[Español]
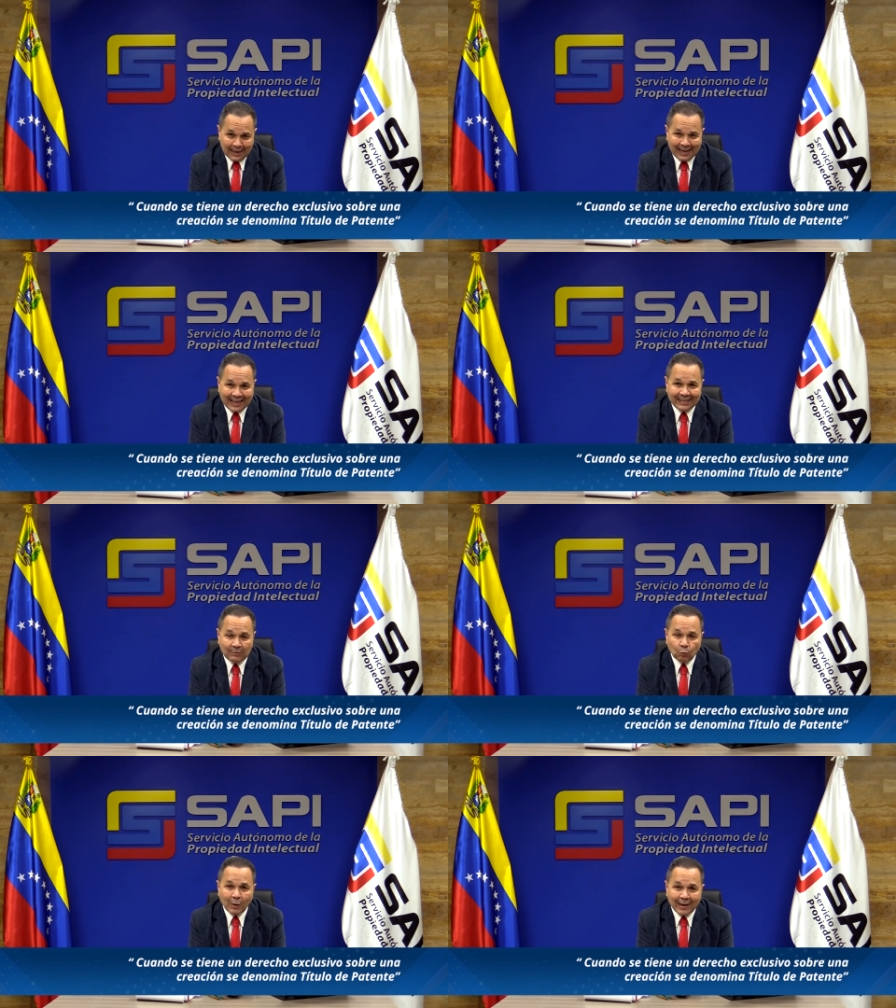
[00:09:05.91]
la
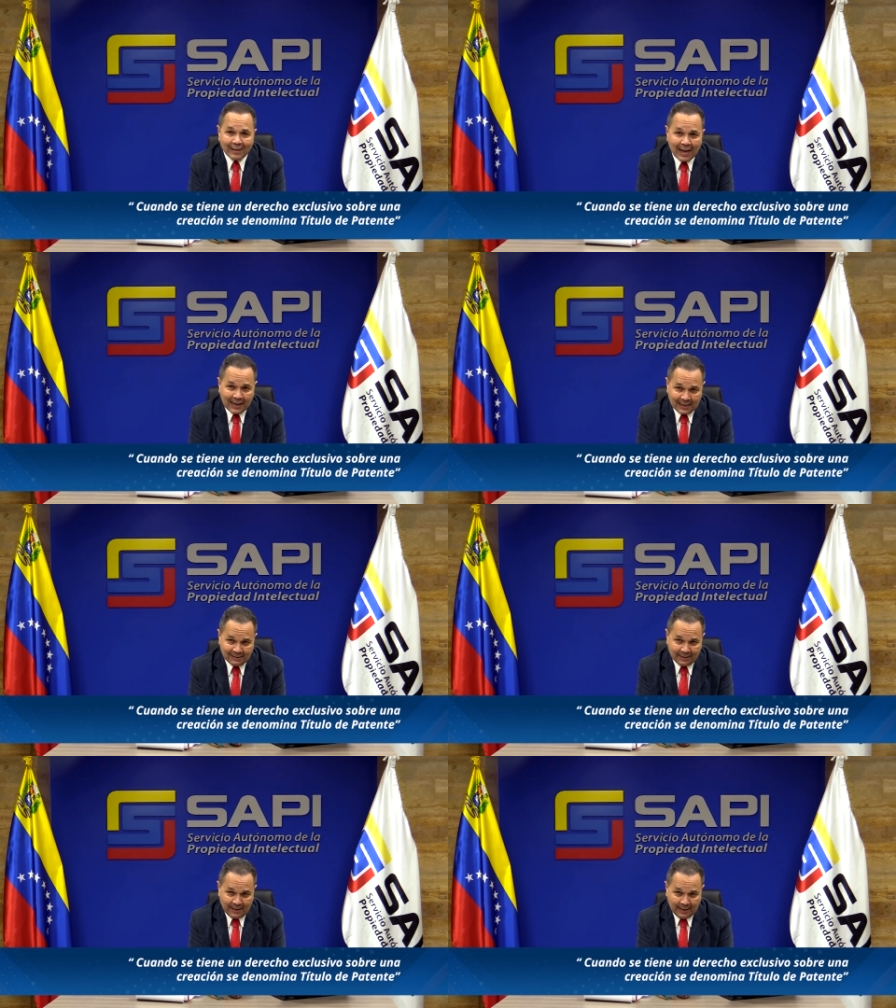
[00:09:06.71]
titularidad que
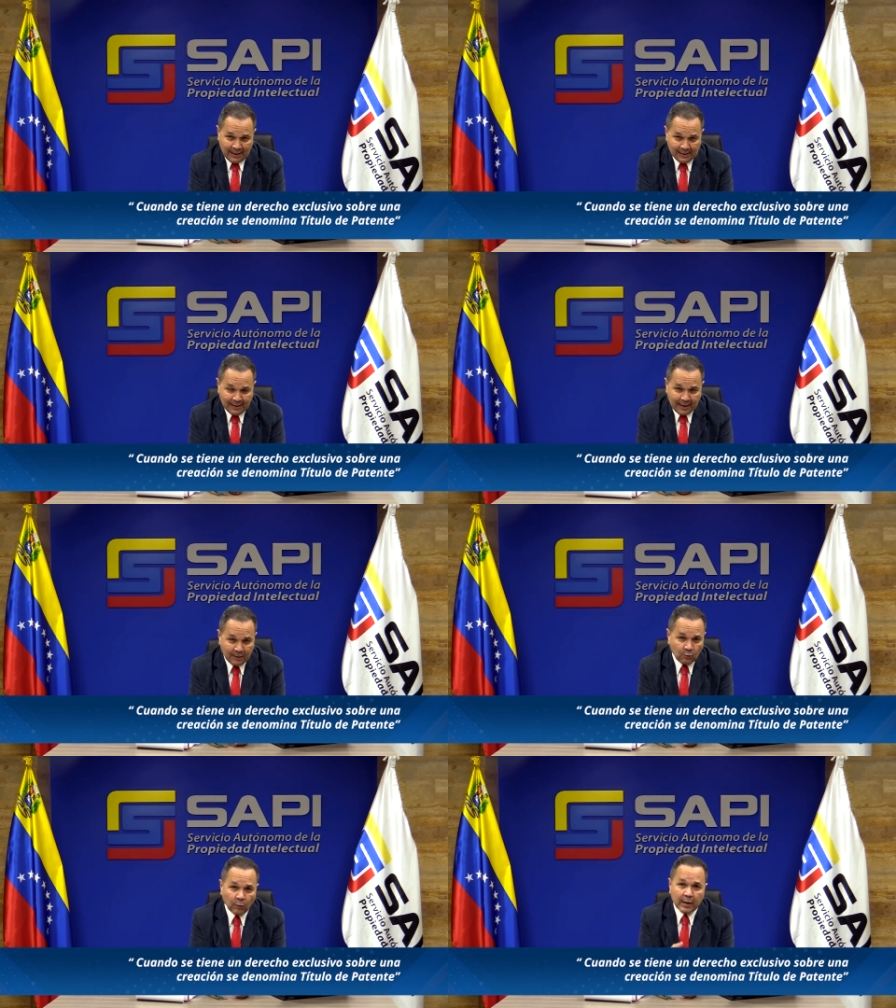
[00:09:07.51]
se tiene en el
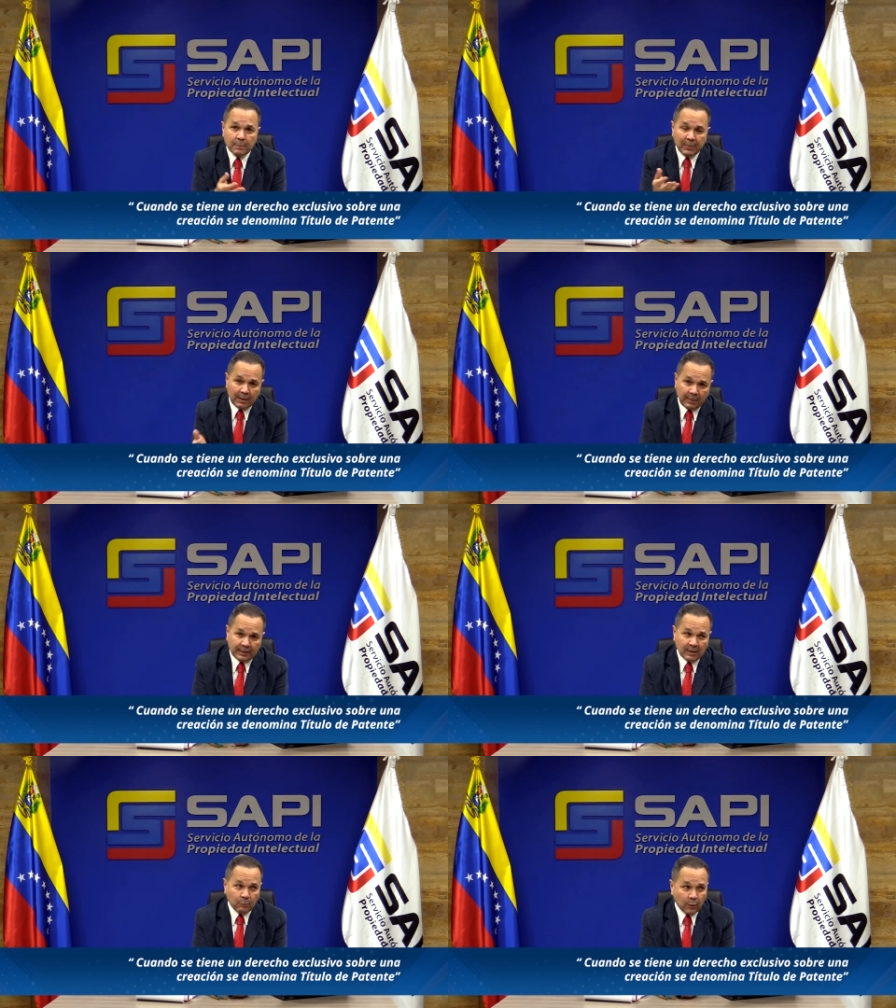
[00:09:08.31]
derecho y
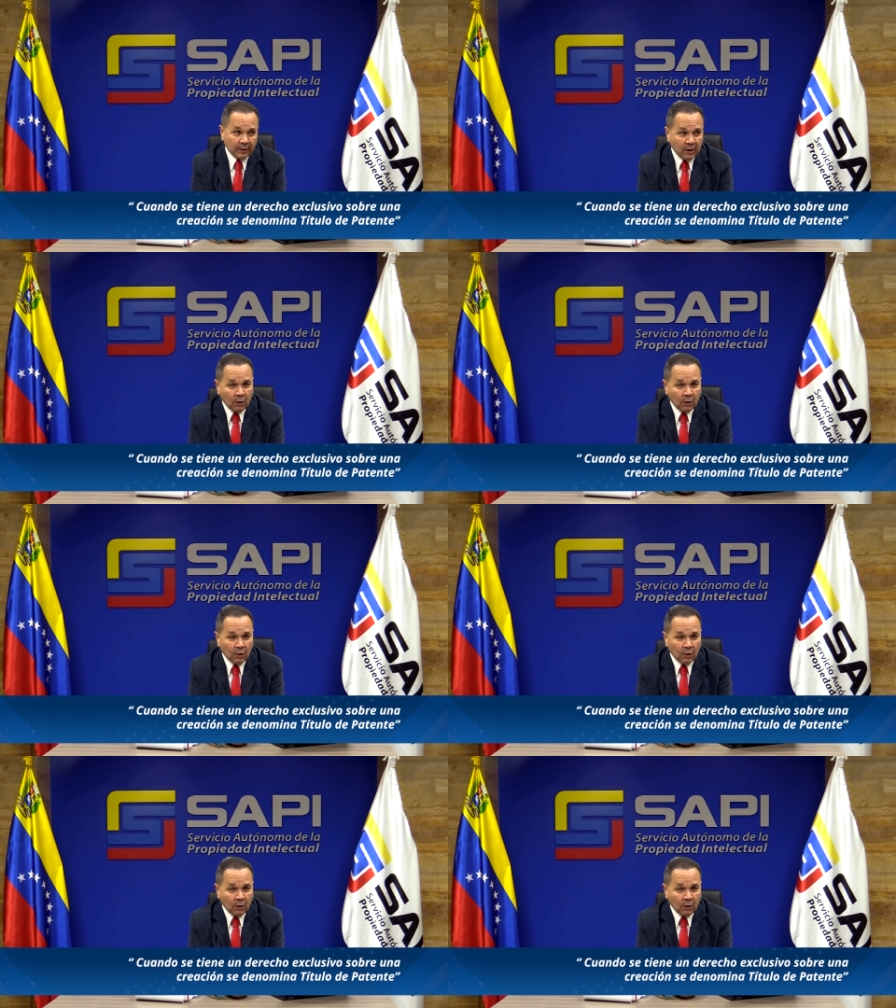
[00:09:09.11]
permite pues